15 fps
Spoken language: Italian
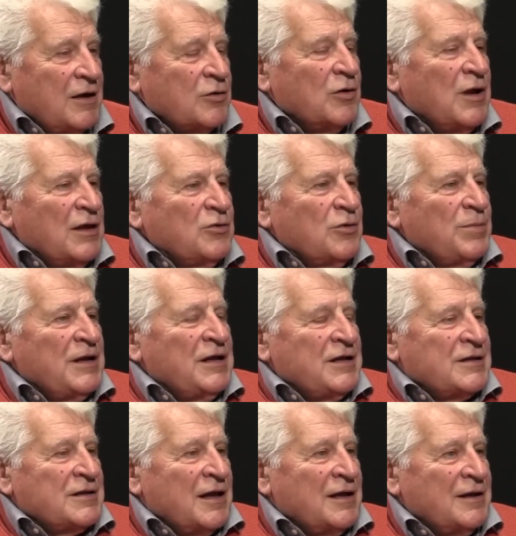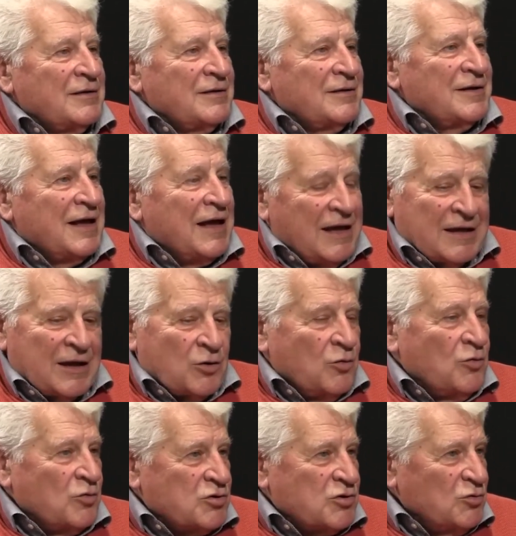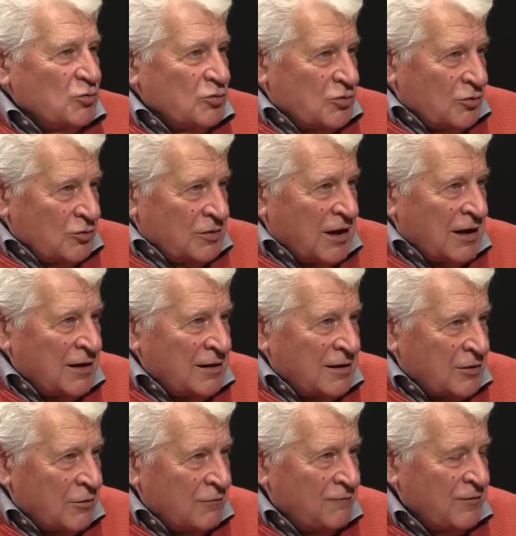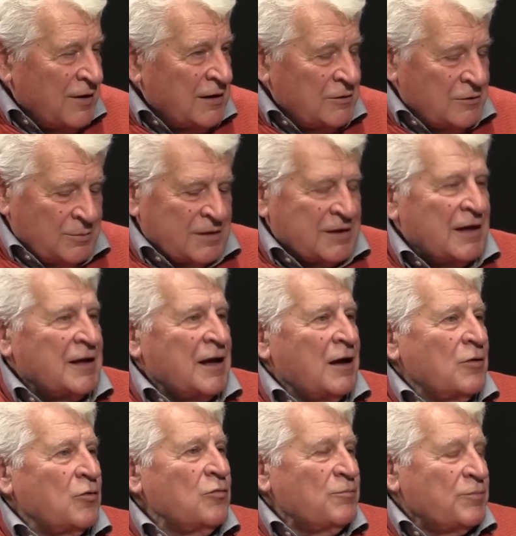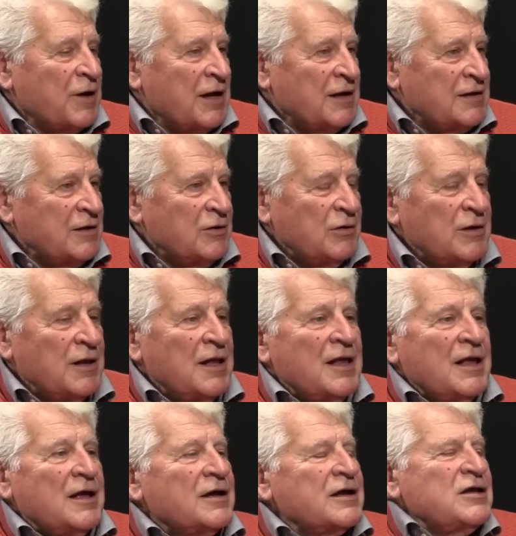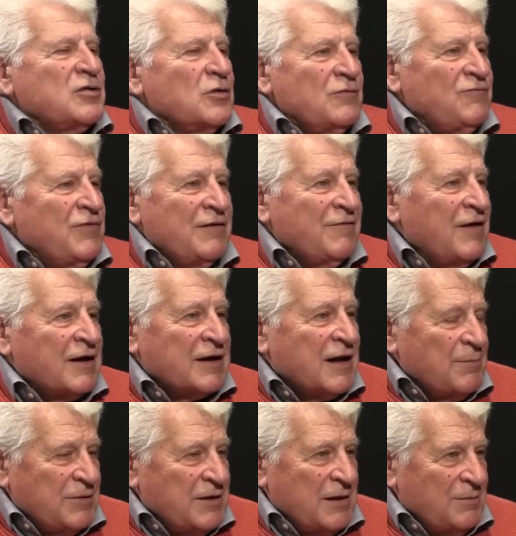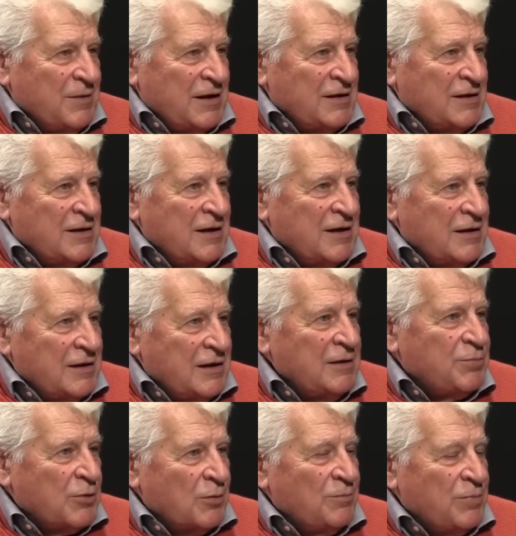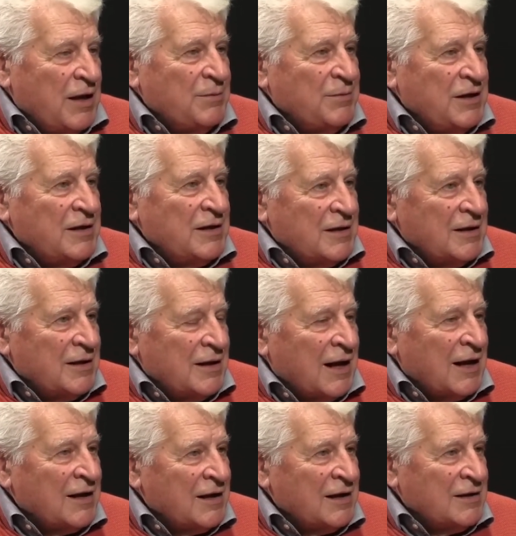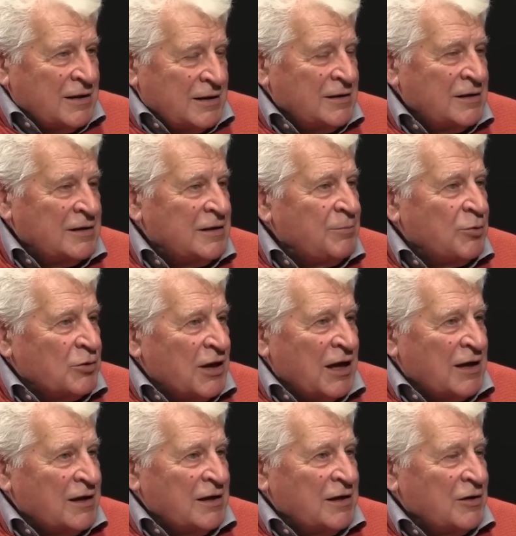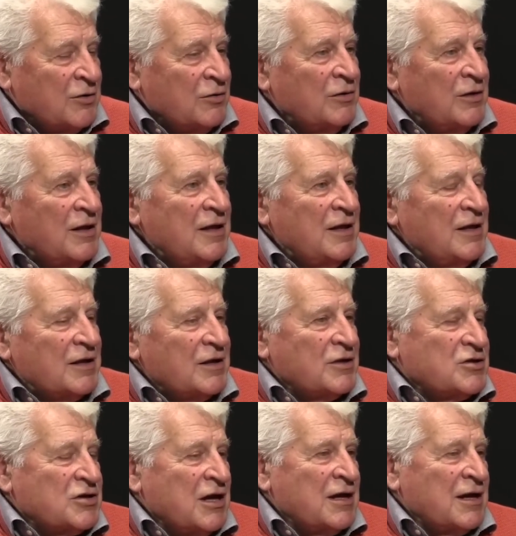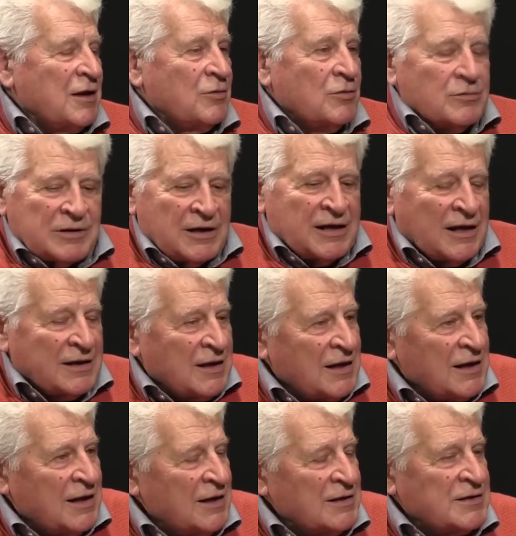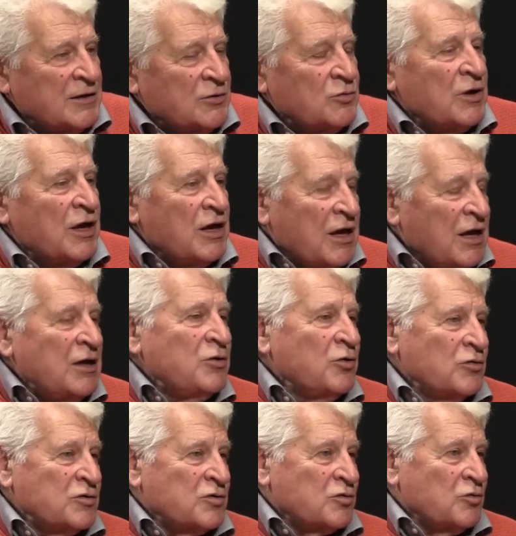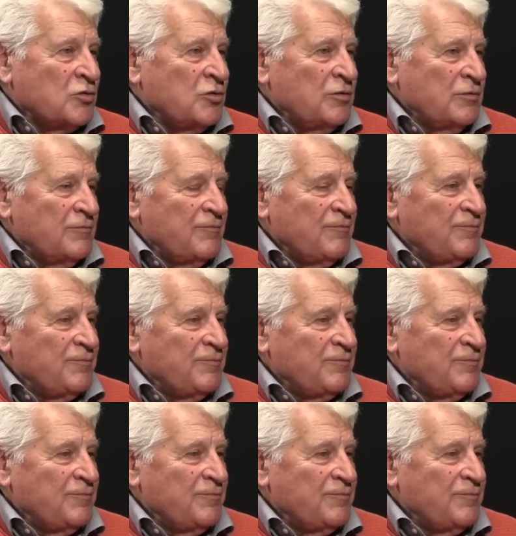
Rolando Pelizza era conosciuto dal convento perché era un pratico, risolveva rapidamente i problemi anche eh, di tipo tecnico che c'erano legati alle calzature e non solo,